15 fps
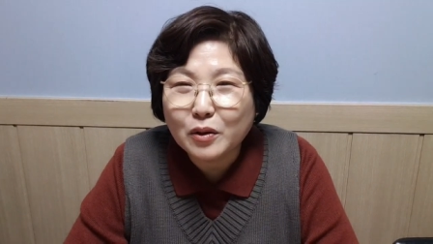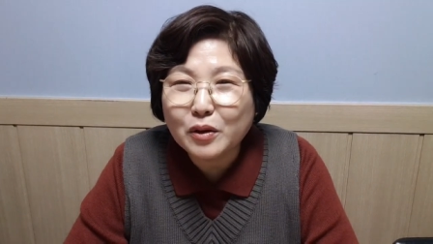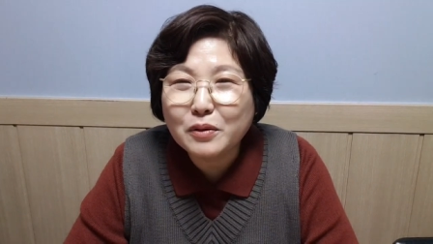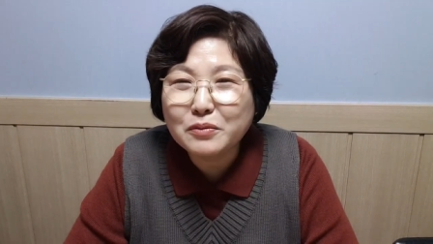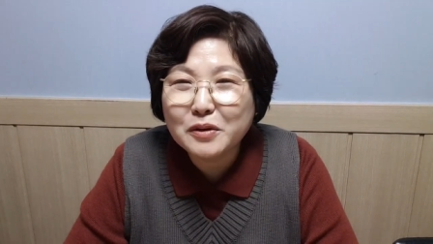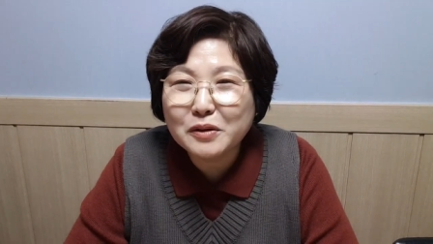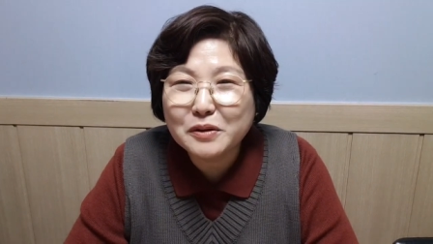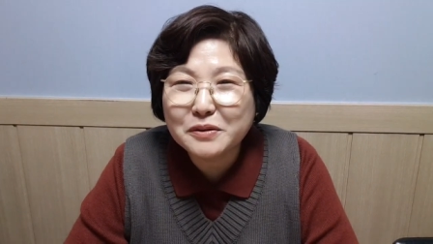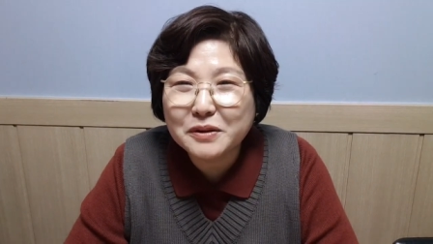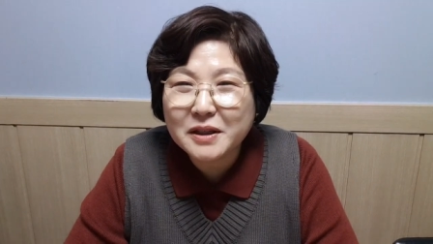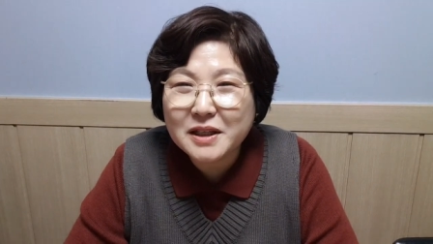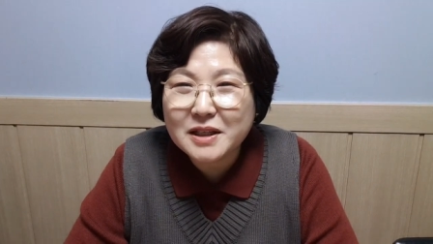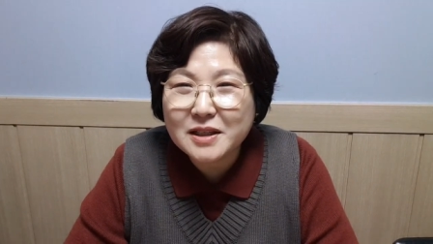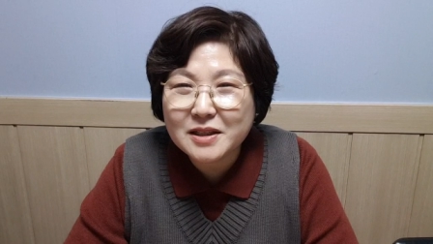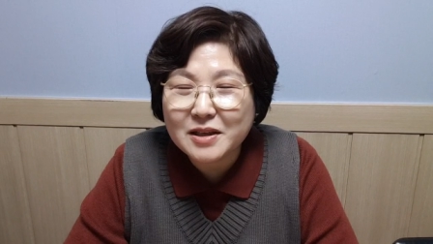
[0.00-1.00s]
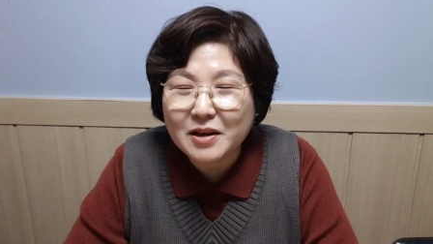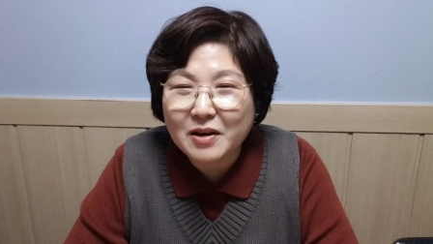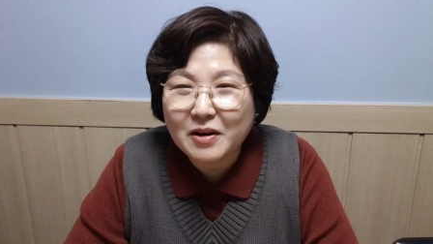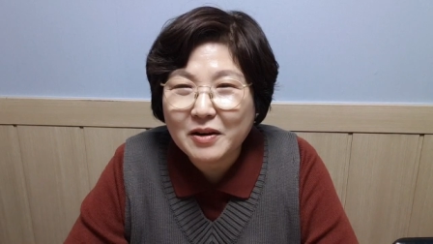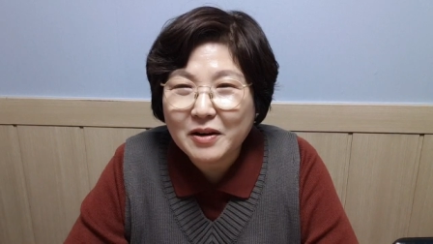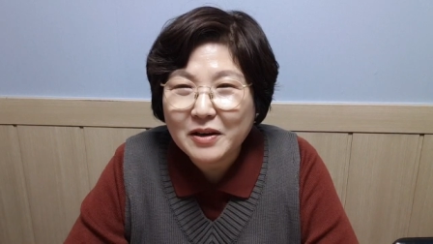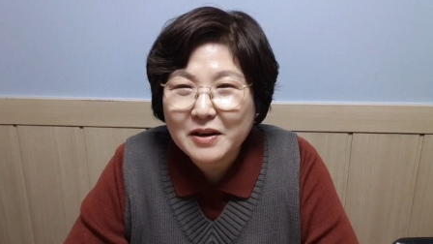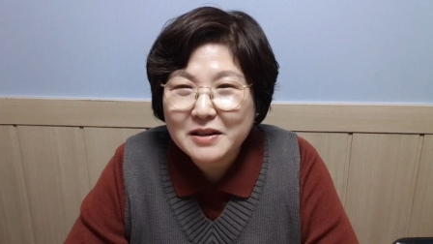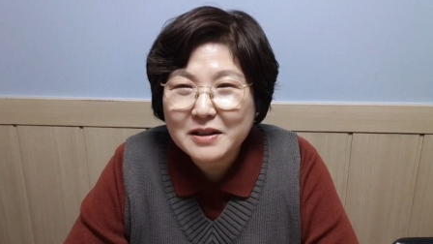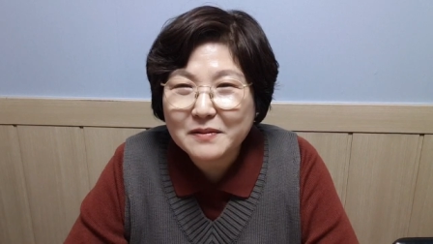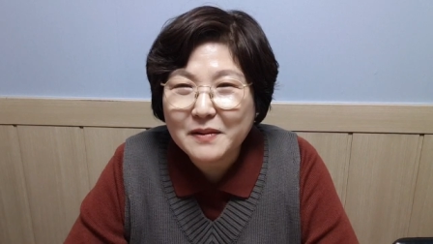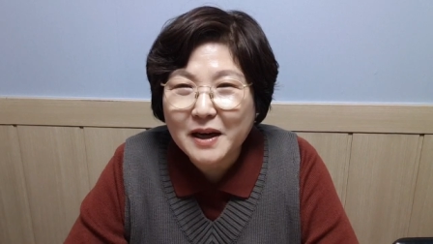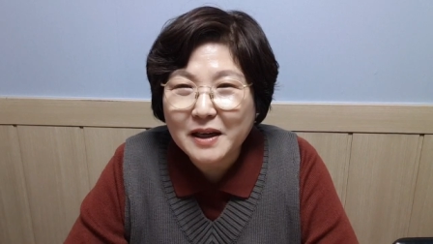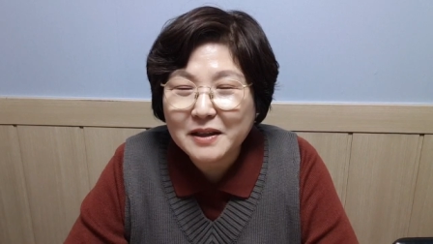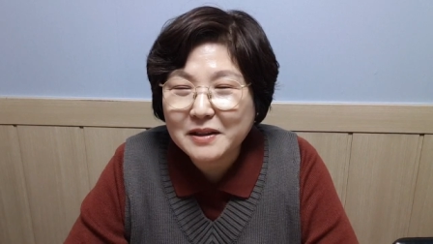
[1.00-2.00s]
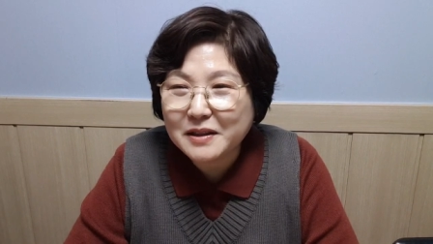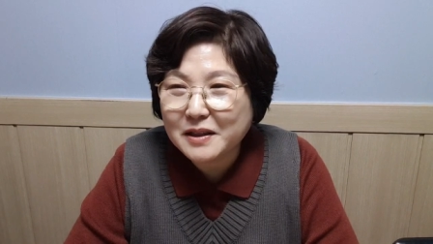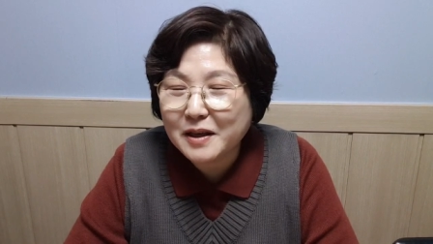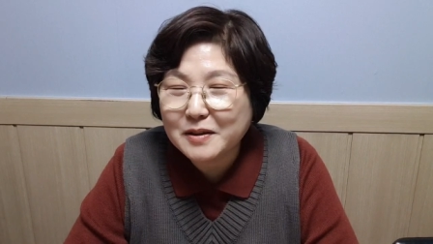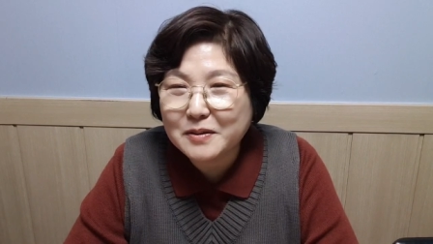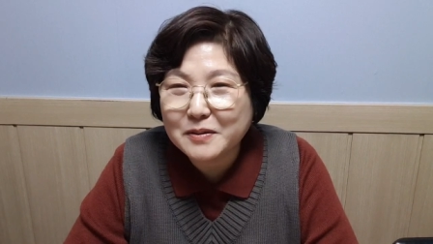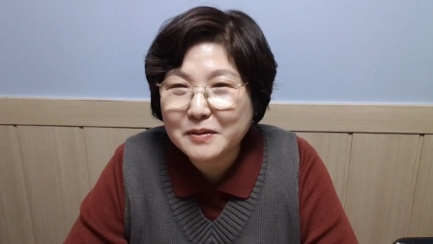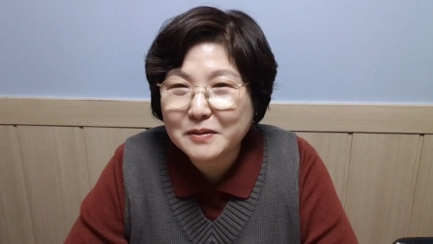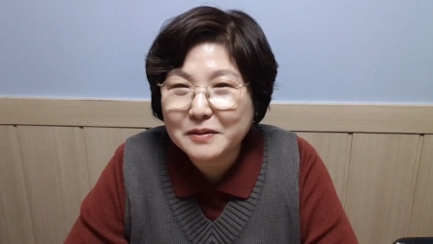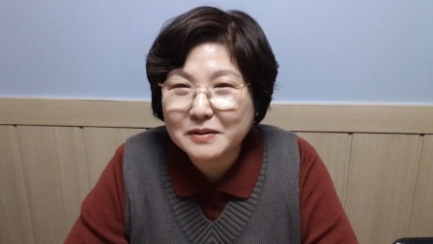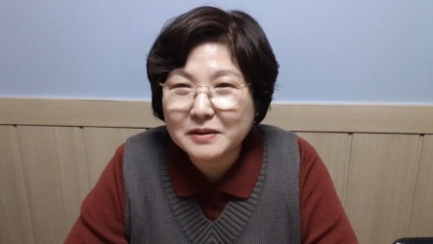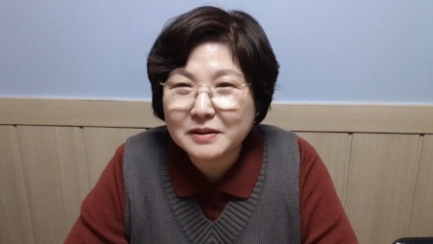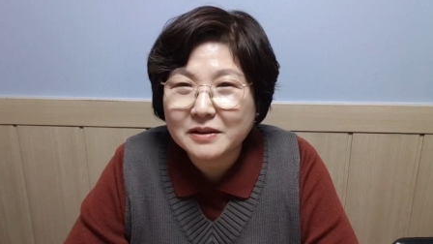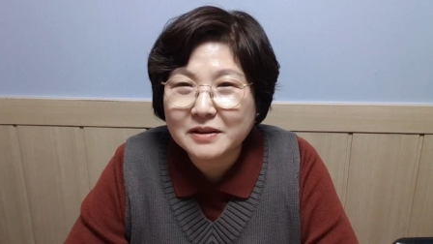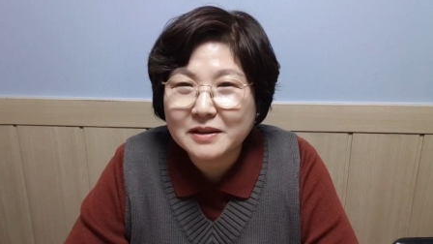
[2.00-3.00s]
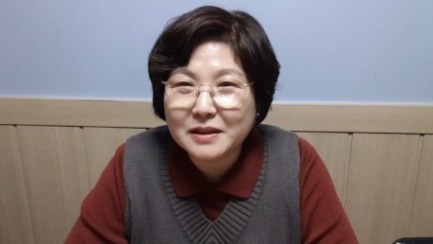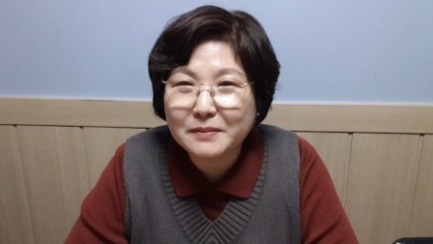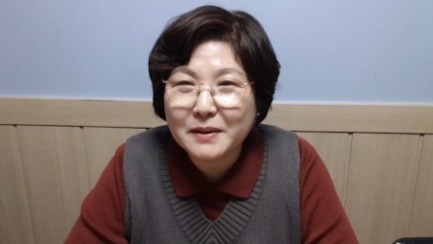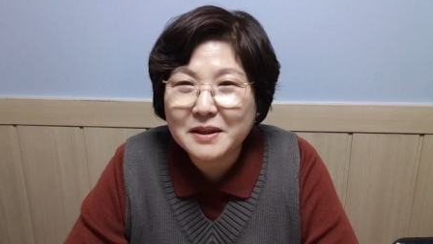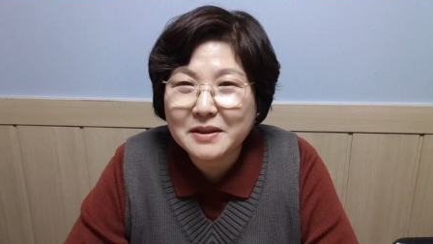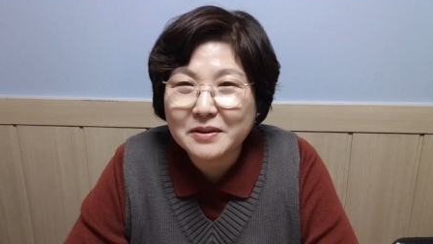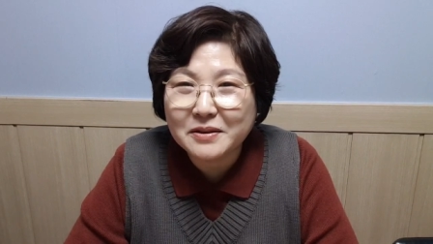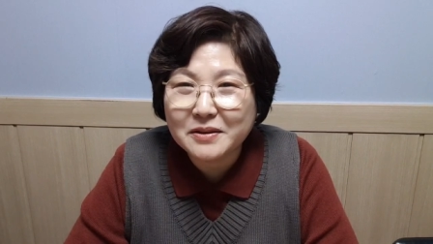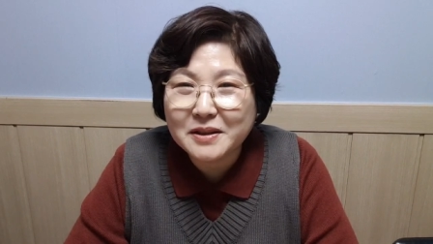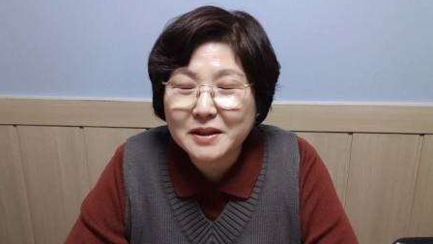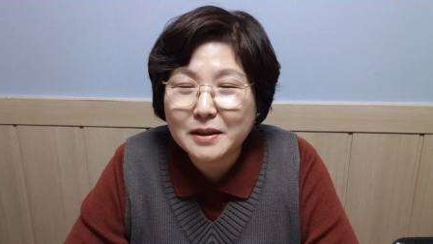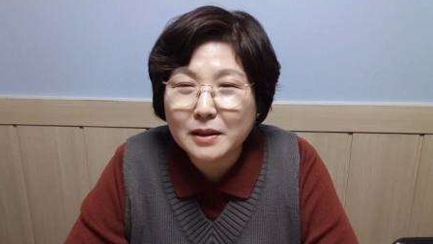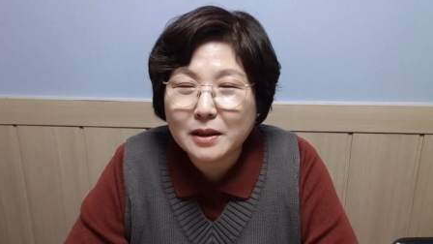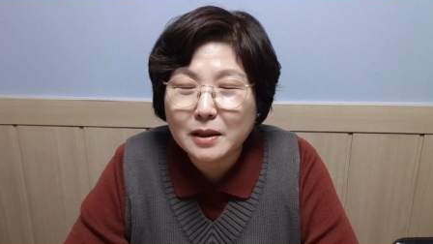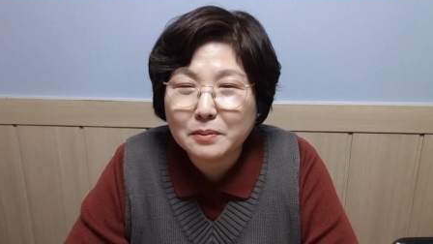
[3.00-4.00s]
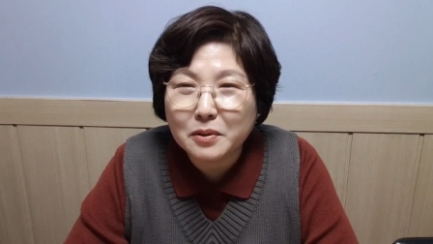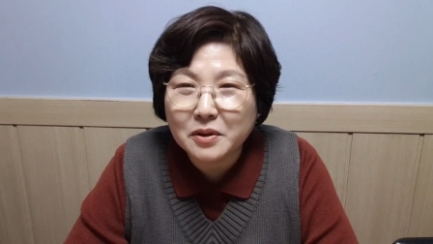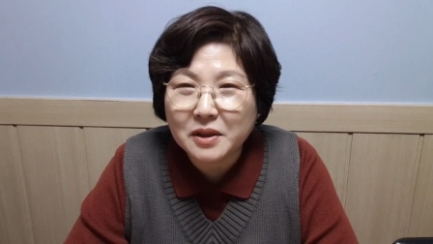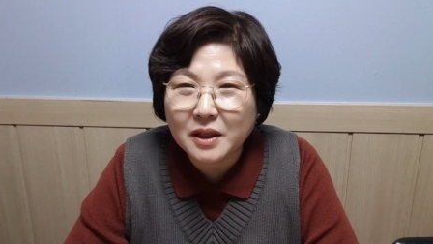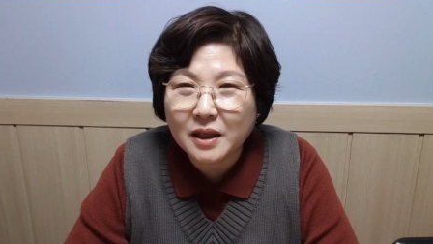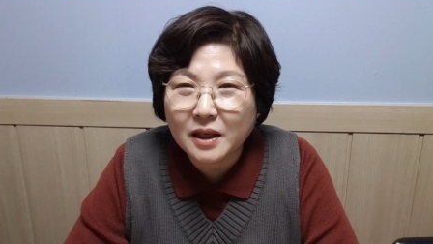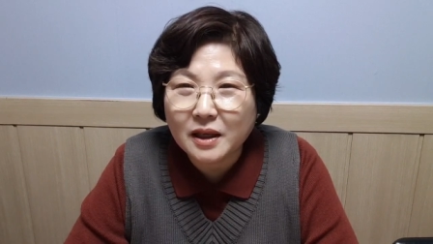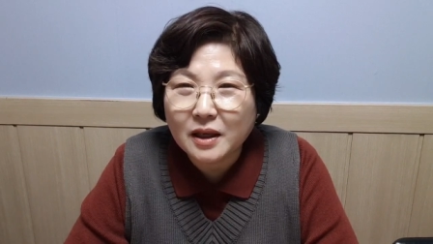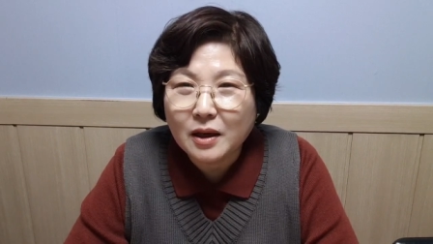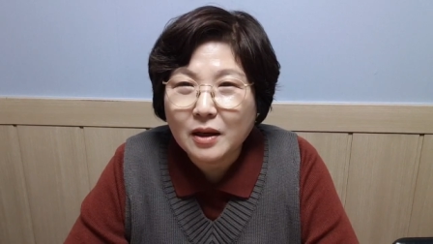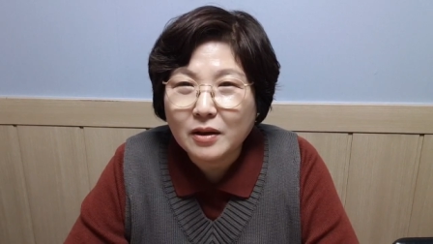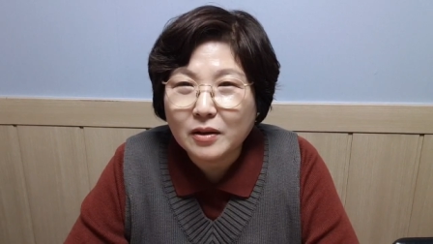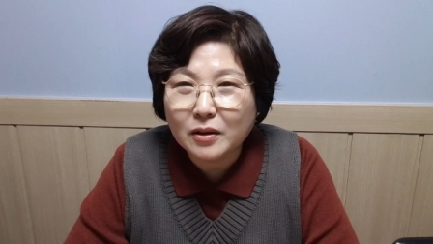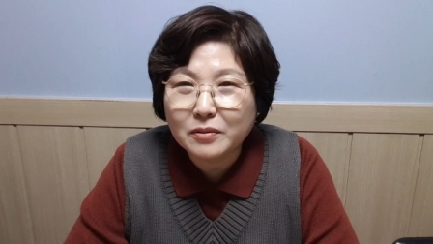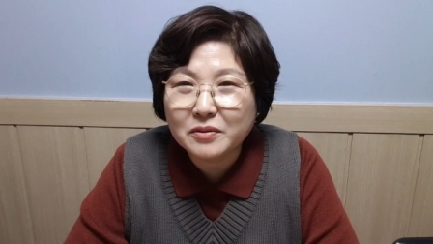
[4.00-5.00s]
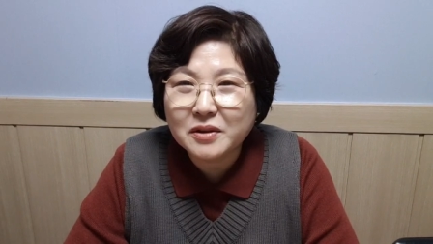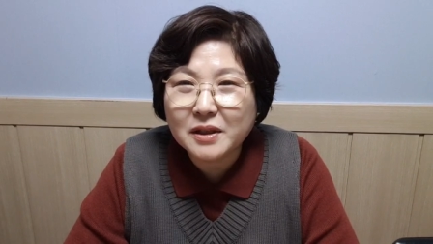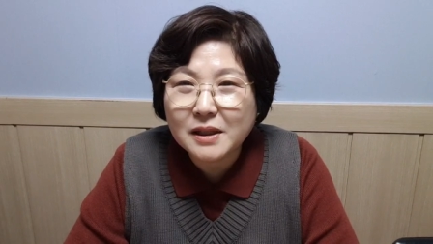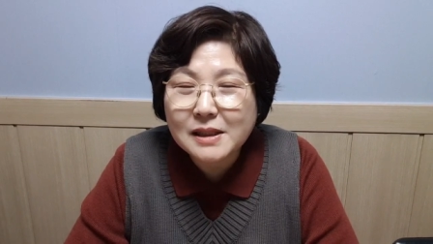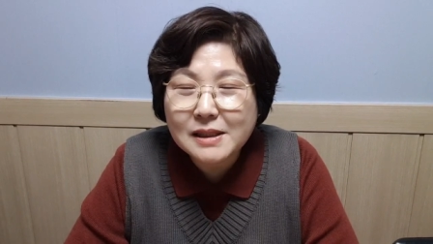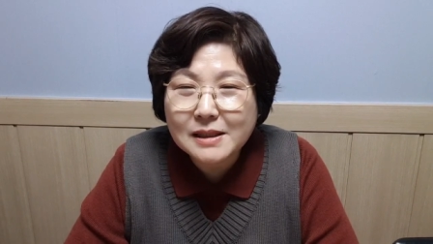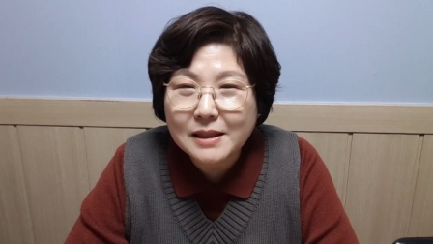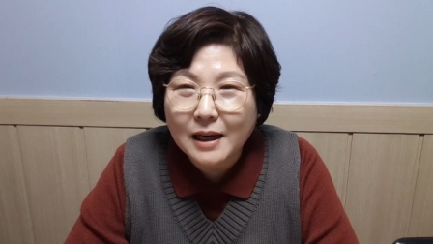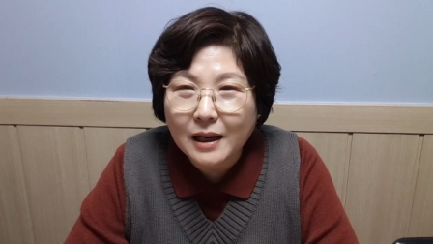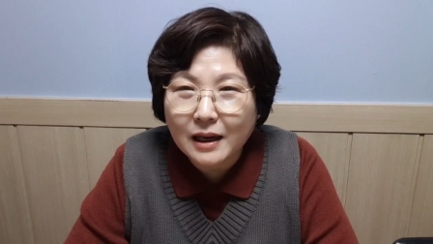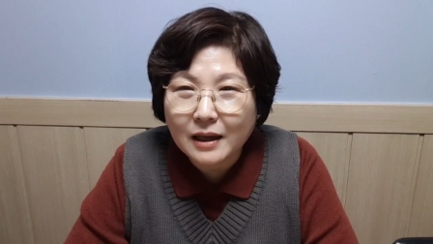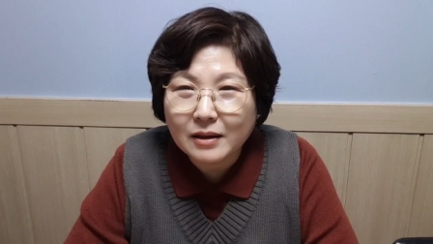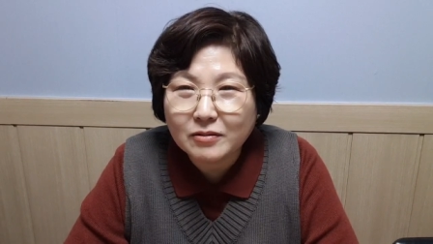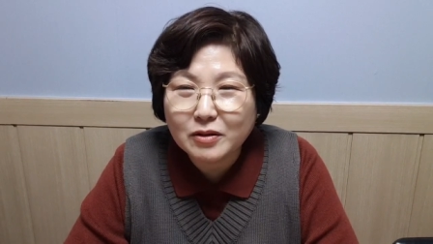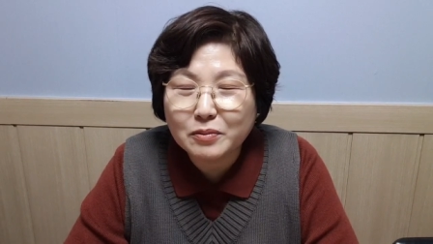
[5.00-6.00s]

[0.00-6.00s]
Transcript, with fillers: 여러분들도 그러시죠 지금 아이들이 계속 어, 집에서 지내다 보니 여러분들의 일상,